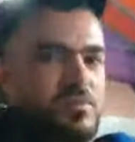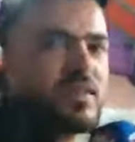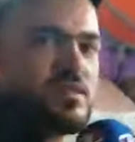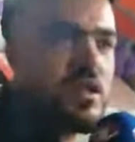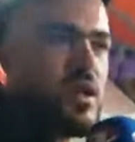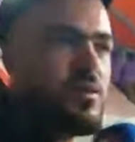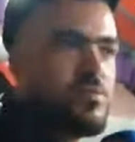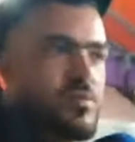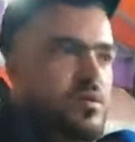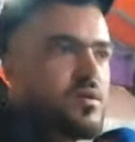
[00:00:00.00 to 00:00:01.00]
7
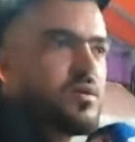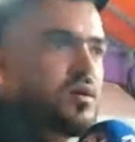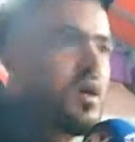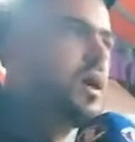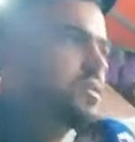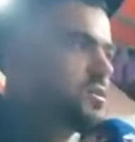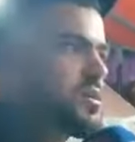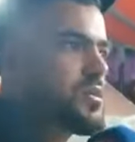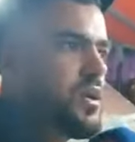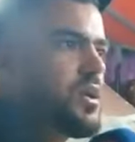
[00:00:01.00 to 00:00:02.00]
دراهم اه
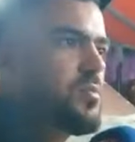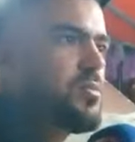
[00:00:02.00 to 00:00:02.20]
تقدر طيح لك